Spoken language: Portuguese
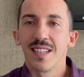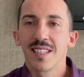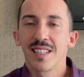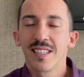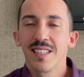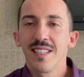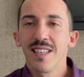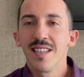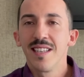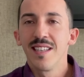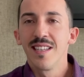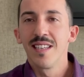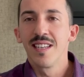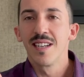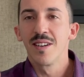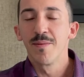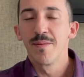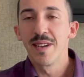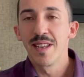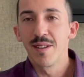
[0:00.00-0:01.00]
que seria o
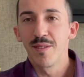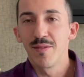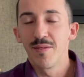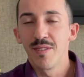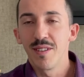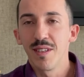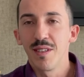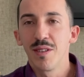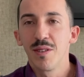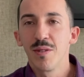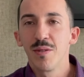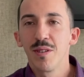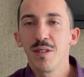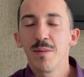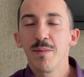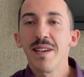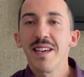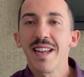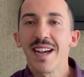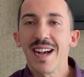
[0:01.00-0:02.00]
benefício
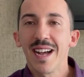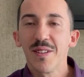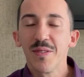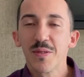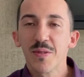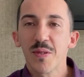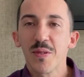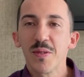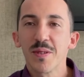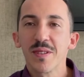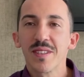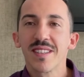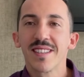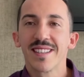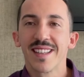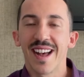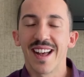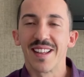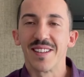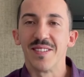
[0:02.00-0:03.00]
esperado
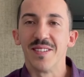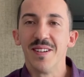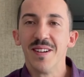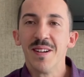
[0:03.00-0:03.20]
conquistado.